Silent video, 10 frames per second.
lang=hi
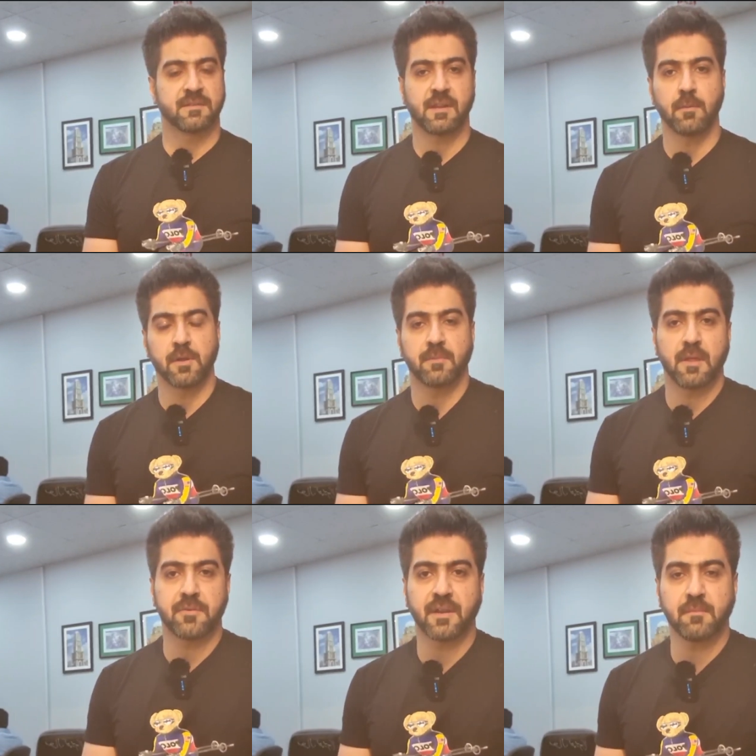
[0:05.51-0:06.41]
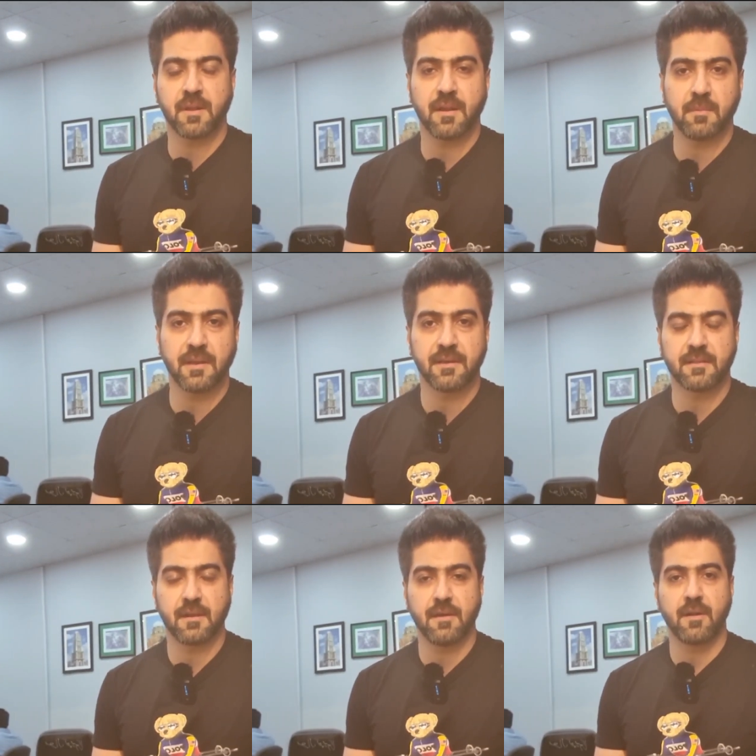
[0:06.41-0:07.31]
असलम नाजरीन मेरा नाम अली
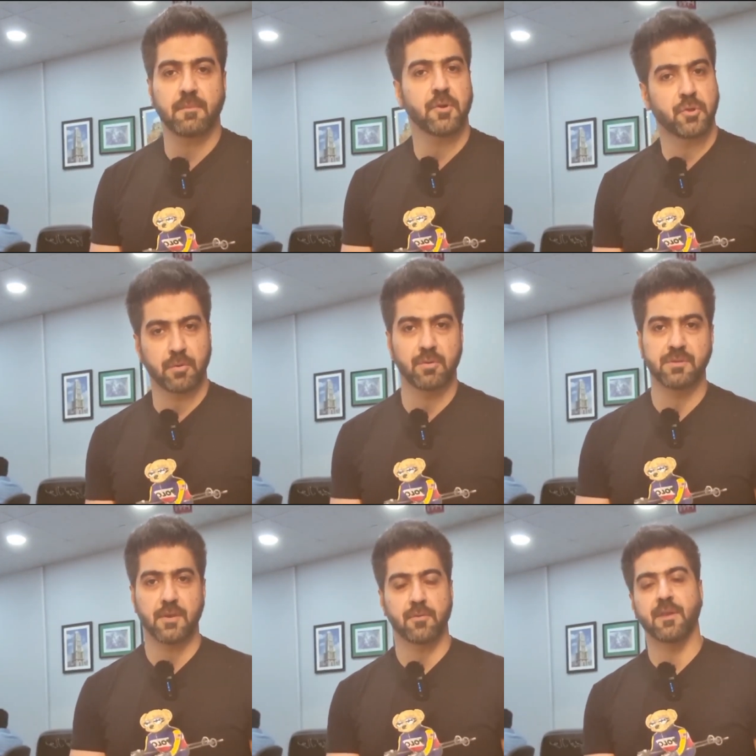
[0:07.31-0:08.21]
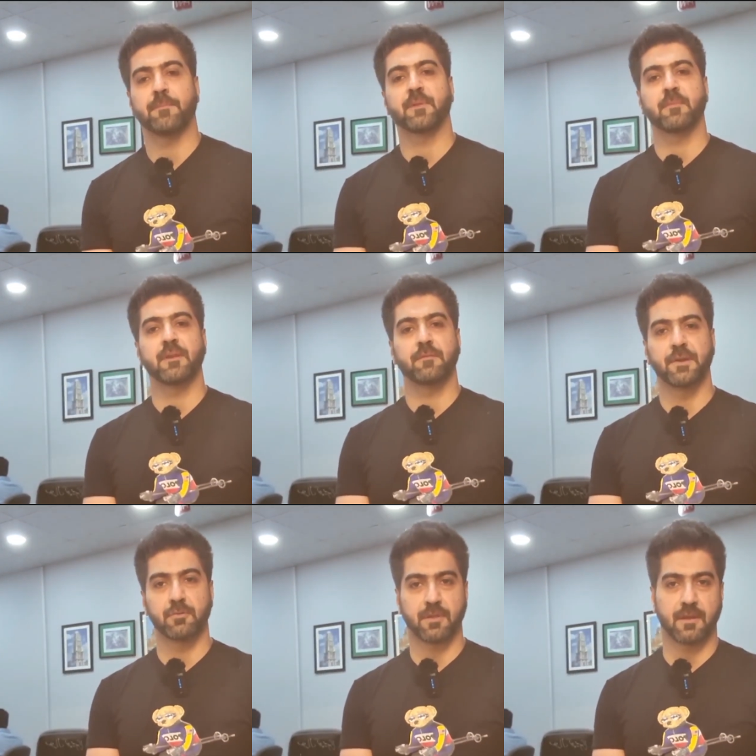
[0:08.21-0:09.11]
हैदर है और आपका शुक्र गुजार हूँ कि आपने मेरी वीडियो